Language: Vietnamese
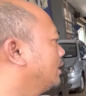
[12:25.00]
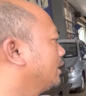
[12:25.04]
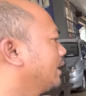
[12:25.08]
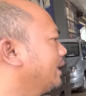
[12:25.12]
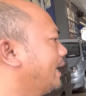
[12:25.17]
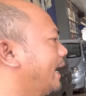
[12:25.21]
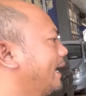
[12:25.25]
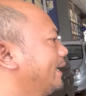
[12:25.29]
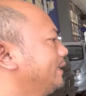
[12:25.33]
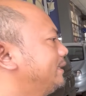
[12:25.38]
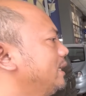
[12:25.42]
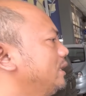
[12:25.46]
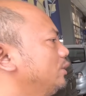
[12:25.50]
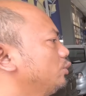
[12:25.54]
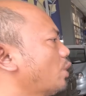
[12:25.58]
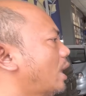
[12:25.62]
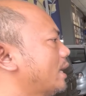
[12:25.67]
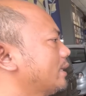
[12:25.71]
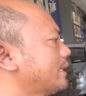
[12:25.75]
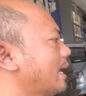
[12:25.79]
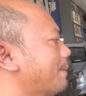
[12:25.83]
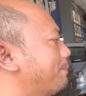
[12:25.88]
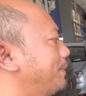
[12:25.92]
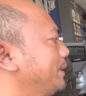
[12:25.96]
cái này zin
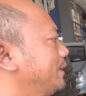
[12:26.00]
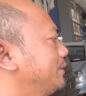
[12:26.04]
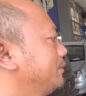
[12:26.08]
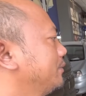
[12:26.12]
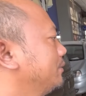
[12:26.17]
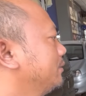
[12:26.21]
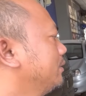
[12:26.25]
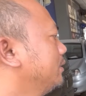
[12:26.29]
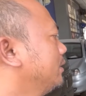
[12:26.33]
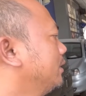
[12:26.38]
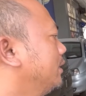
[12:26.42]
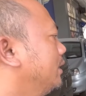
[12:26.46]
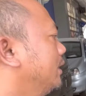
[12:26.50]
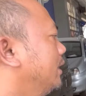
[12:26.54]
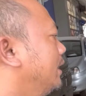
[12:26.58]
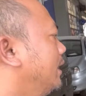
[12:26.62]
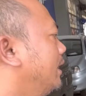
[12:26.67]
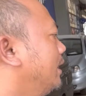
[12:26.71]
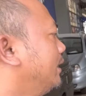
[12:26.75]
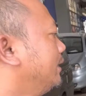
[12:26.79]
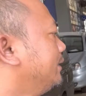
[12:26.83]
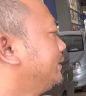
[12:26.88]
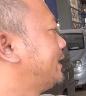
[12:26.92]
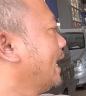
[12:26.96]
toàn tập ấy
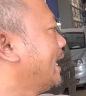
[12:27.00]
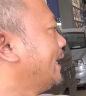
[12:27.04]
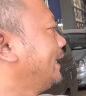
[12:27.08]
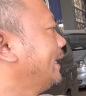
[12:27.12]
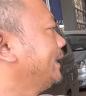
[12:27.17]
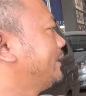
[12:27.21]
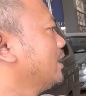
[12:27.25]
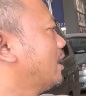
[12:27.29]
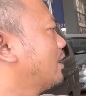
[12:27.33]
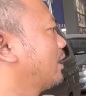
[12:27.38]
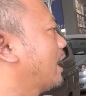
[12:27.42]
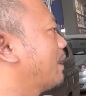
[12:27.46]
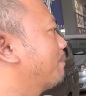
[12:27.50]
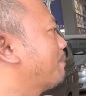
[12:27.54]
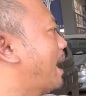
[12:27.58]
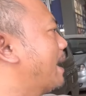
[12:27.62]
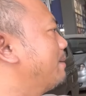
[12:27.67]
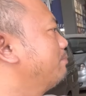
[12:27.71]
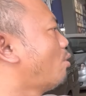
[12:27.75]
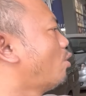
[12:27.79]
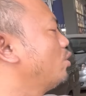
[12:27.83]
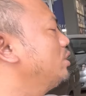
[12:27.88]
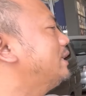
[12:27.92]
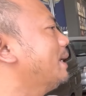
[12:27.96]
trên thị trường đang
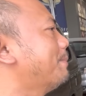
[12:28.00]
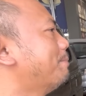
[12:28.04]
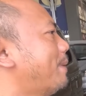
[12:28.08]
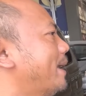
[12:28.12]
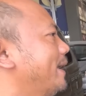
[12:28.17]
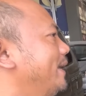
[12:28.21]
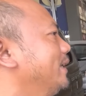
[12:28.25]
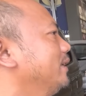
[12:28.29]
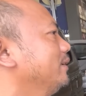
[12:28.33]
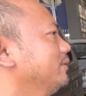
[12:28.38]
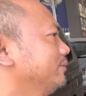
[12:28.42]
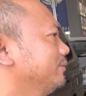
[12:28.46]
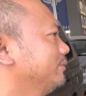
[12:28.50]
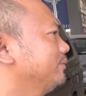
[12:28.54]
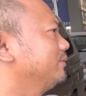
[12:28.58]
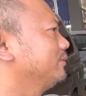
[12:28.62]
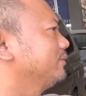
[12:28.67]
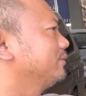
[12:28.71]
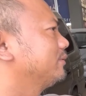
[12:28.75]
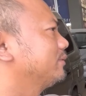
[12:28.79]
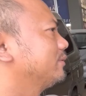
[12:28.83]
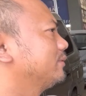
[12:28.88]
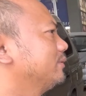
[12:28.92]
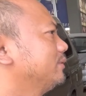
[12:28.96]
bán 400 mấy
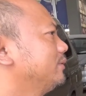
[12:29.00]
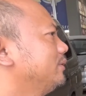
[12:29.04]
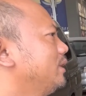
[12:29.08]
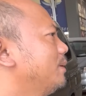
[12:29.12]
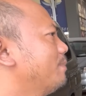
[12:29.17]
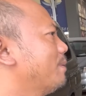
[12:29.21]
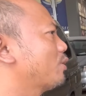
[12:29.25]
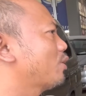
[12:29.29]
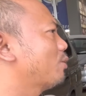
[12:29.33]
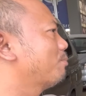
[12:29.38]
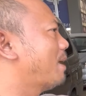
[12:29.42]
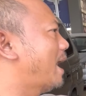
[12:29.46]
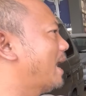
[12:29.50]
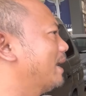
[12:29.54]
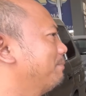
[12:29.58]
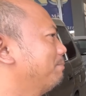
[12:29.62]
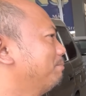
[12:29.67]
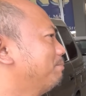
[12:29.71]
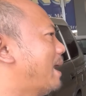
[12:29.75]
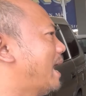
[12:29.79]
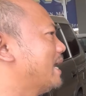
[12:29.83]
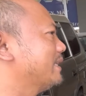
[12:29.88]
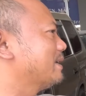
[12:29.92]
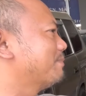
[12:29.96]
nhưng mà còn bán
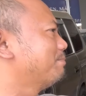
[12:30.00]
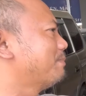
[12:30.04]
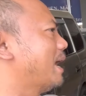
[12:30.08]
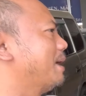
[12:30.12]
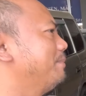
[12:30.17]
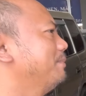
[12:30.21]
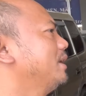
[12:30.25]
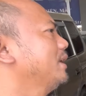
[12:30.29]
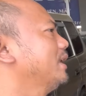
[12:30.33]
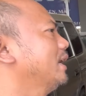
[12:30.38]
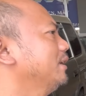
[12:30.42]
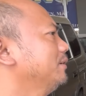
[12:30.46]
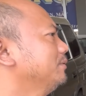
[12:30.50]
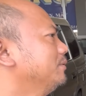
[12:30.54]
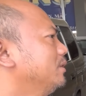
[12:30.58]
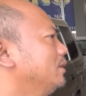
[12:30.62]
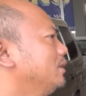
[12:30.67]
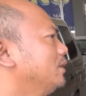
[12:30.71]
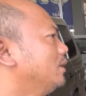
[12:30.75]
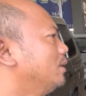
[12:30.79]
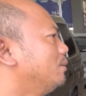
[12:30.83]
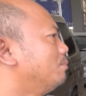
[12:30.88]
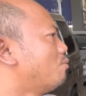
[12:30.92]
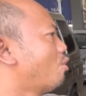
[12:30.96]
370 đây
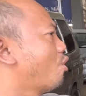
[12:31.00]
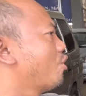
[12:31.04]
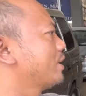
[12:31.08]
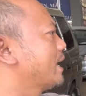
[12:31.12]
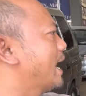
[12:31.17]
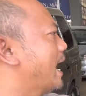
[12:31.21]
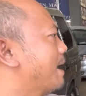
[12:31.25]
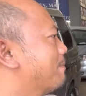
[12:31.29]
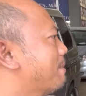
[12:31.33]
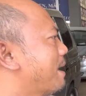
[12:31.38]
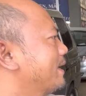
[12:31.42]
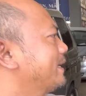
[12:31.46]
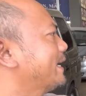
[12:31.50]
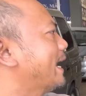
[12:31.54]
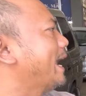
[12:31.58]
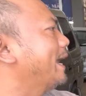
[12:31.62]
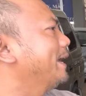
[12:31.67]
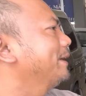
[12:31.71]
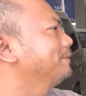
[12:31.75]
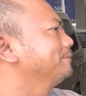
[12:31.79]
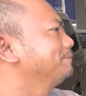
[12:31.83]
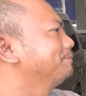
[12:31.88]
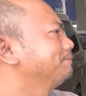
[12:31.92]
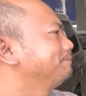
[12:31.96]
mua rẻ bán rẻ
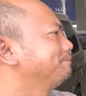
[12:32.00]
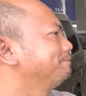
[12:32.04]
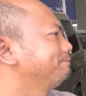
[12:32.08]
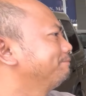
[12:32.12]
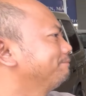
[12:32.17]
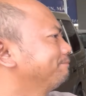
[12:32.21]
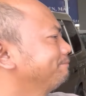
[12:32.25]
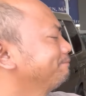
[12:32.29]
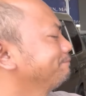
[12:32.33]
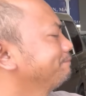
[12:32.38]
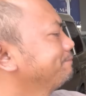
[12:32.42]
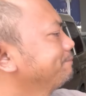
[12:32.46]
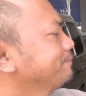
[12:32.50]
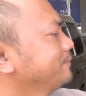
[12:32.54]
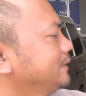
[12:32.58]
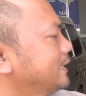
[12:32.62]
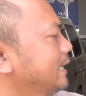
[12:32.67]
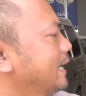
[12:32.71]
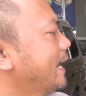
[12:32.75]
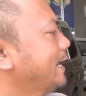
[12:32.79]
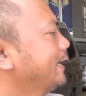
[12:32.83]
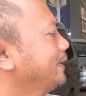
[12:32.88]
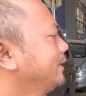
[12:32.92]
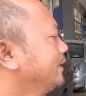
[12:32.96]

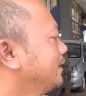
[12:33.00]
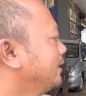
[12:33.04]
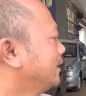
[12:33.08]
xe này